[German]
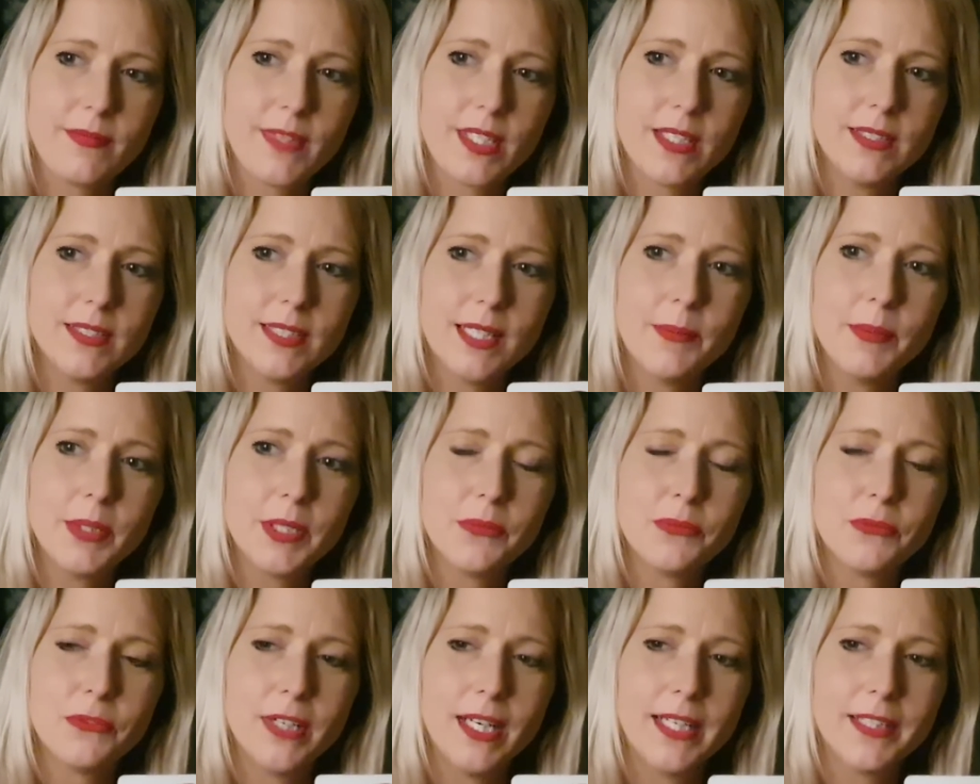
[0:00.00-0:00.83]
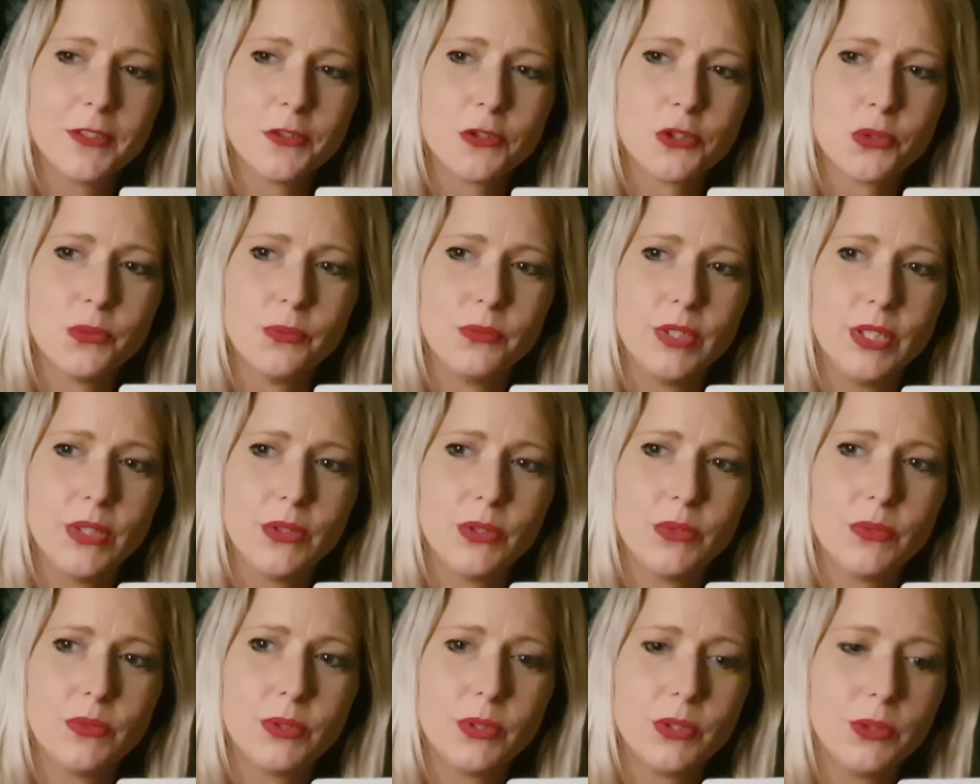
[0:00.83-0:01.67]
jetzt habe ich den Faden schon
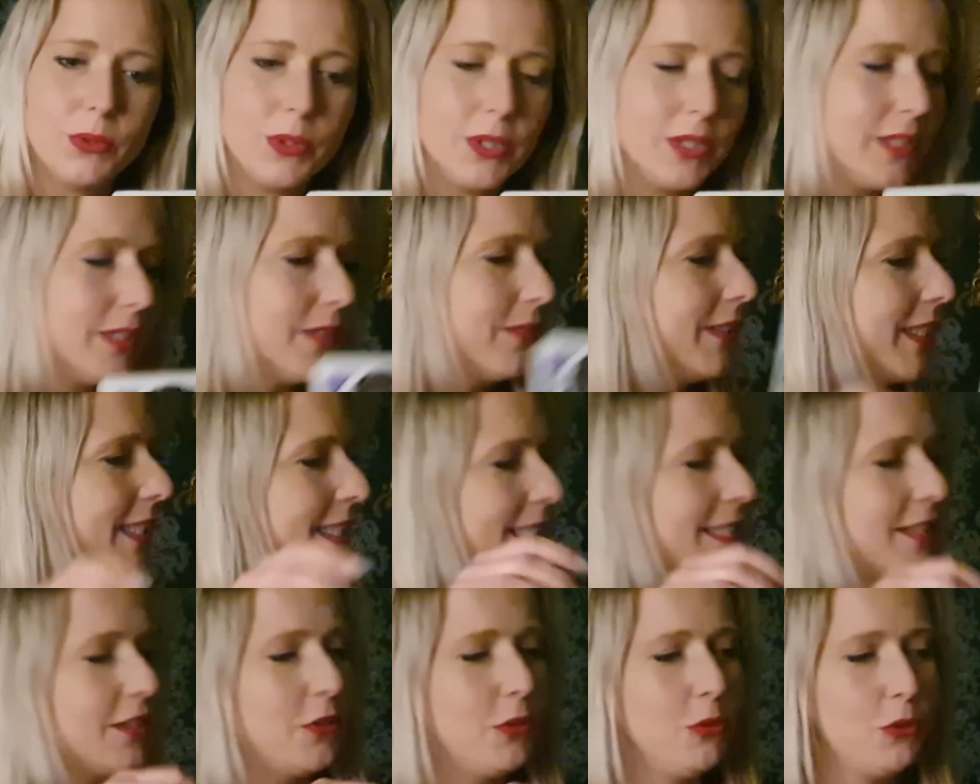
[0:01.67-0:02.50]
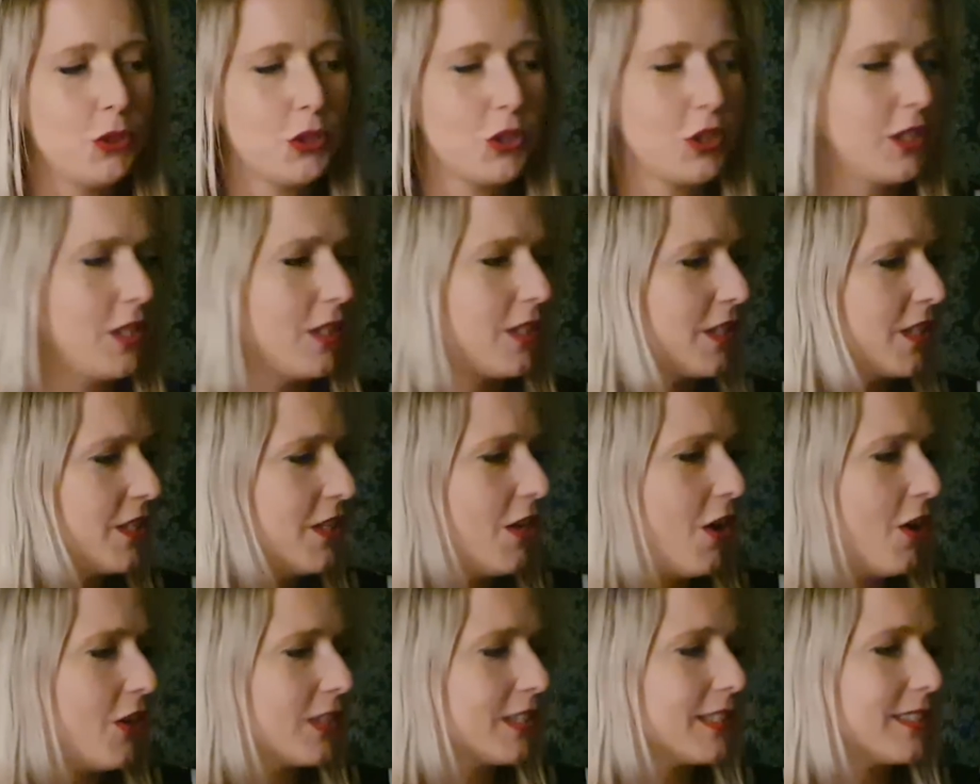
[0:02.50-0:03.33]
wieder verloren, ne? weil der Tisch
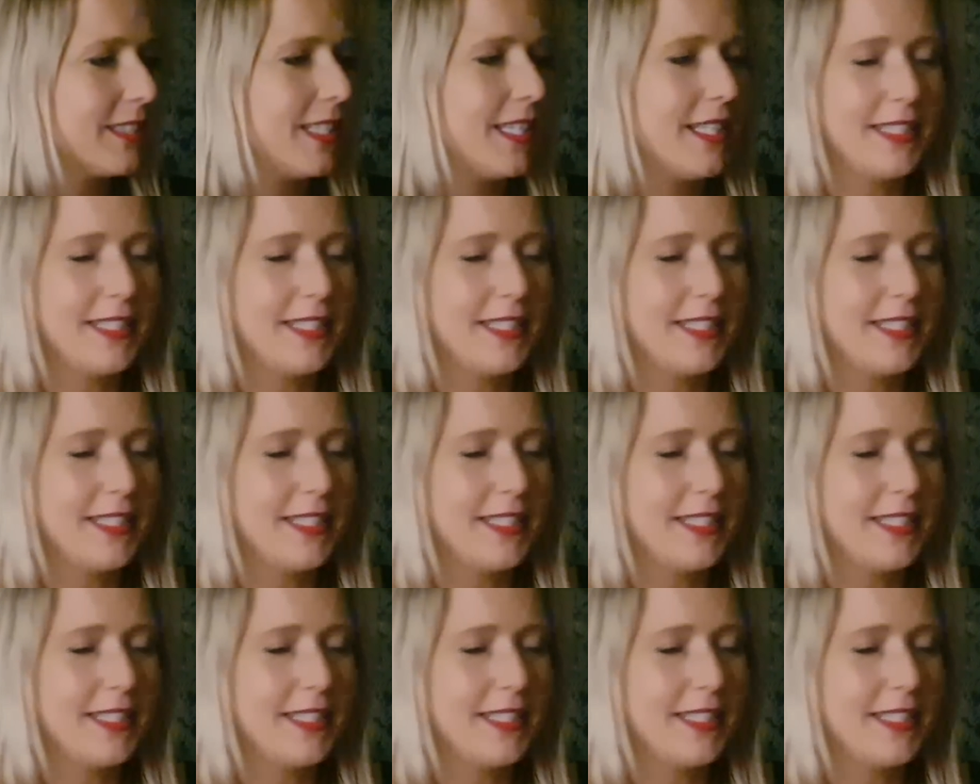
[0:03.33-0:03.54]
geknockst